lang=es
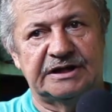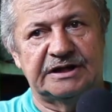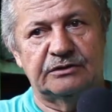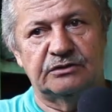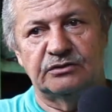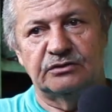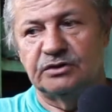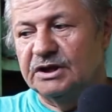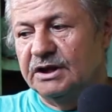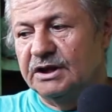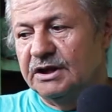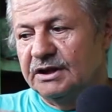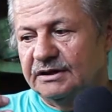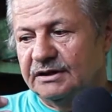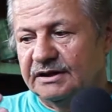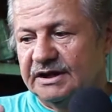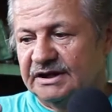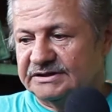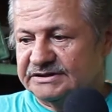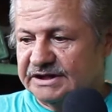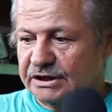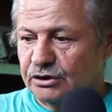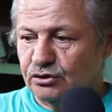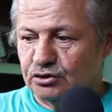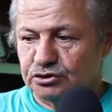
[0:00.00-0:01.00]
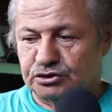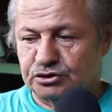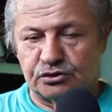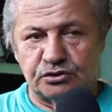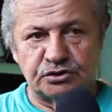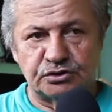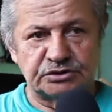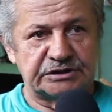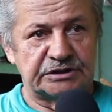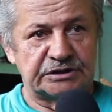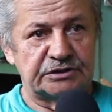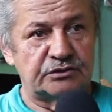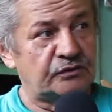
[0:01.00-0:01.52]
de, hacer los
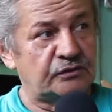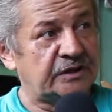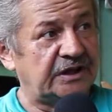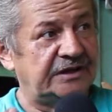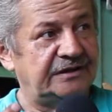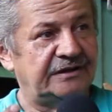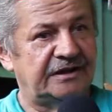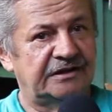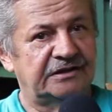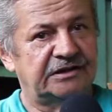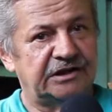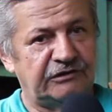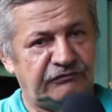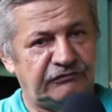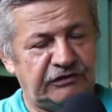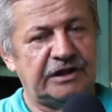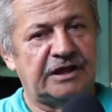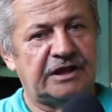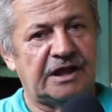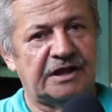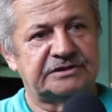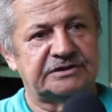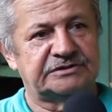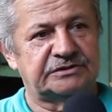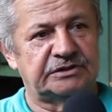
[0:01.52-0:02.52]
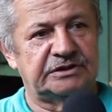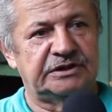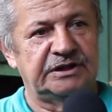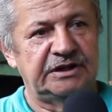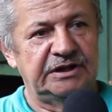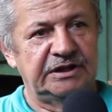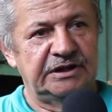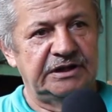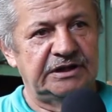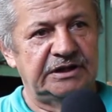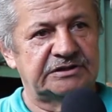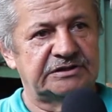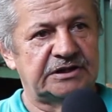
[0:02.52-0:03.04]
ojos, que es lo que identifica esto,
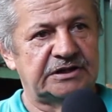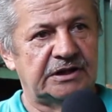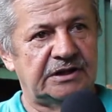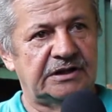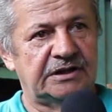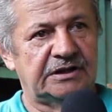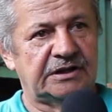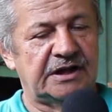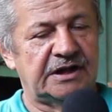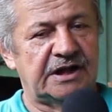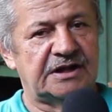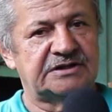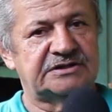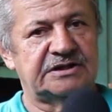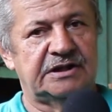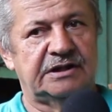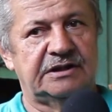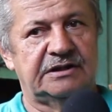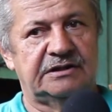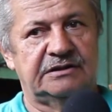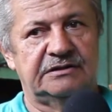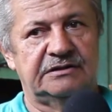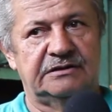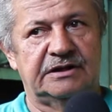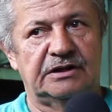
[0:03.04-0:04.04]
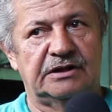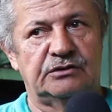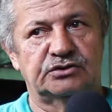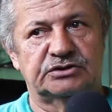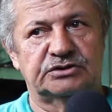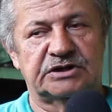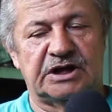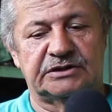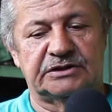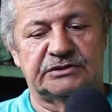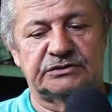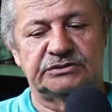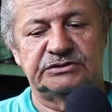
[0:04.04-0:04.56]
esta clase de los
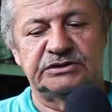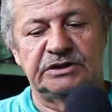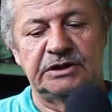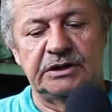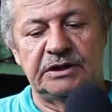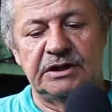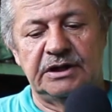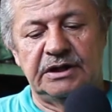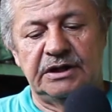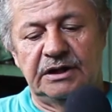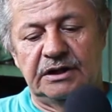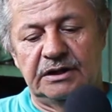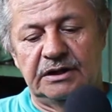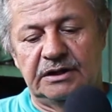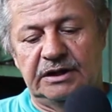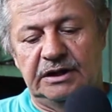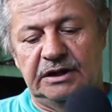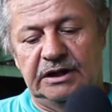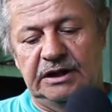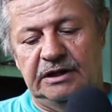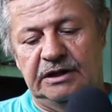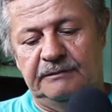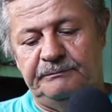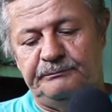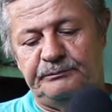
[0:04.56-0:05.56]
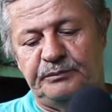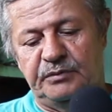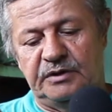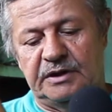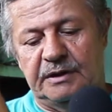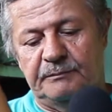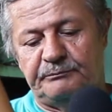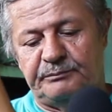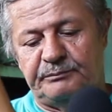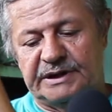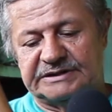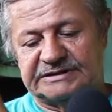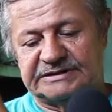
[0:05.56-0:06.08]
gatos, y
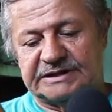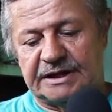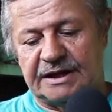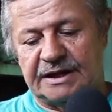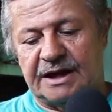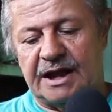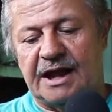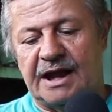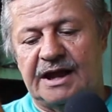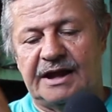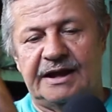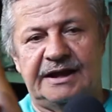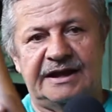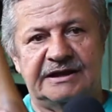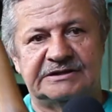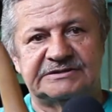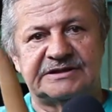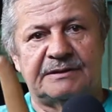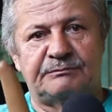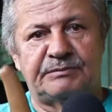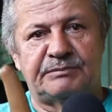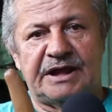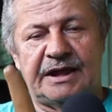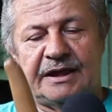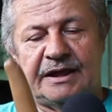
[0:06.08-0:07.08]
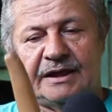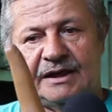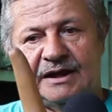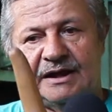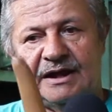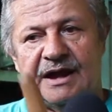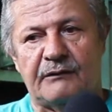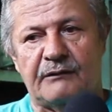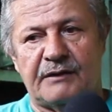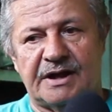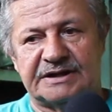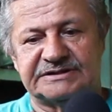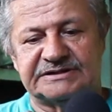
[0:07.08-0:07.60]
pasar al ensamblaje de
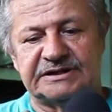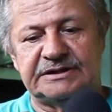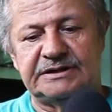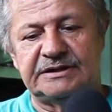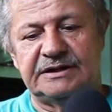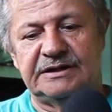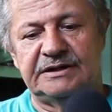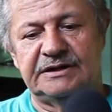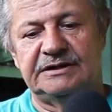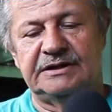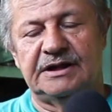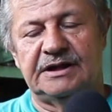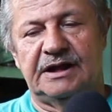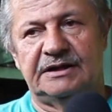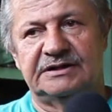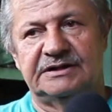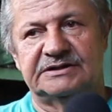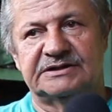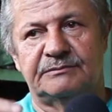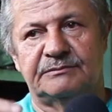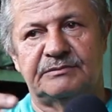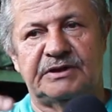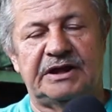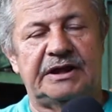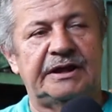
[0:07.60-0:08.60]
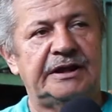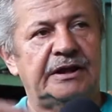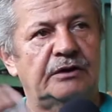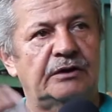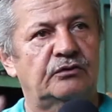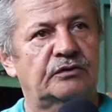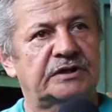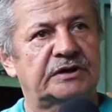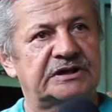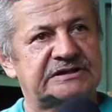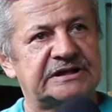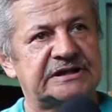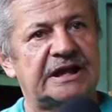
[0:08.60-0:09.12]
la base, y al ensamblaje de
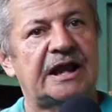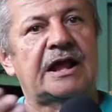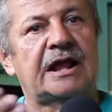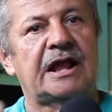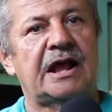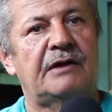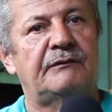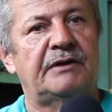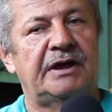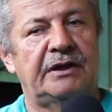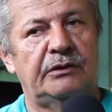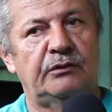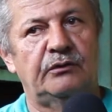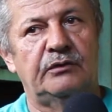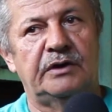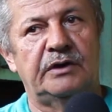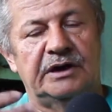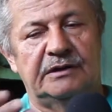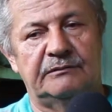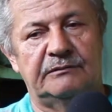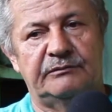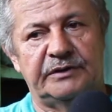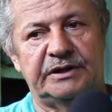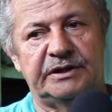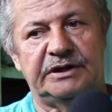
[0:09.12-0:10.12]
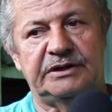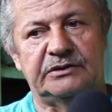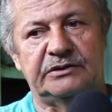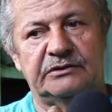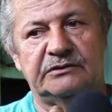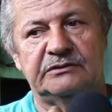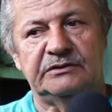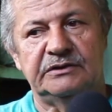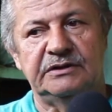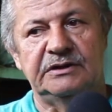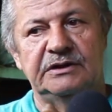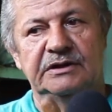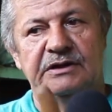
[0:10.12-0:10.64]
lo que es el acabado, el
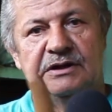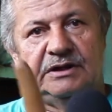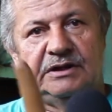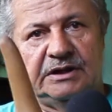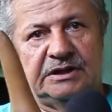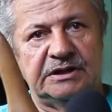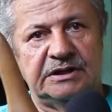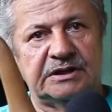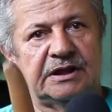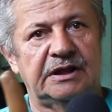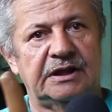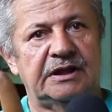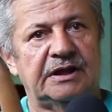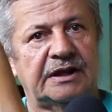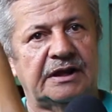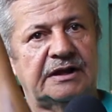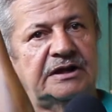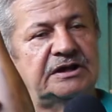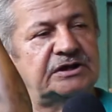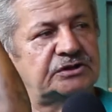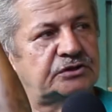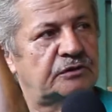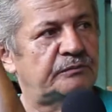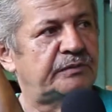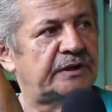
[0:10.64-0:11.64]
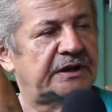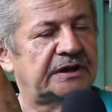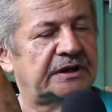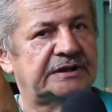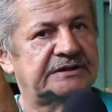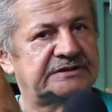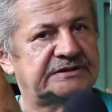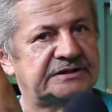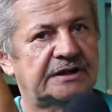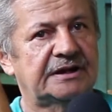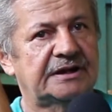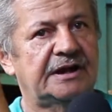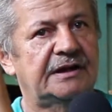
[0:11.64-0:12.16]
brillo y quedar listo para
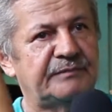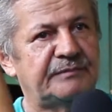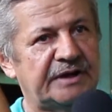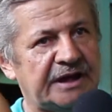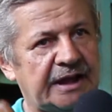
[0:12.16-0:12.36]
que salga al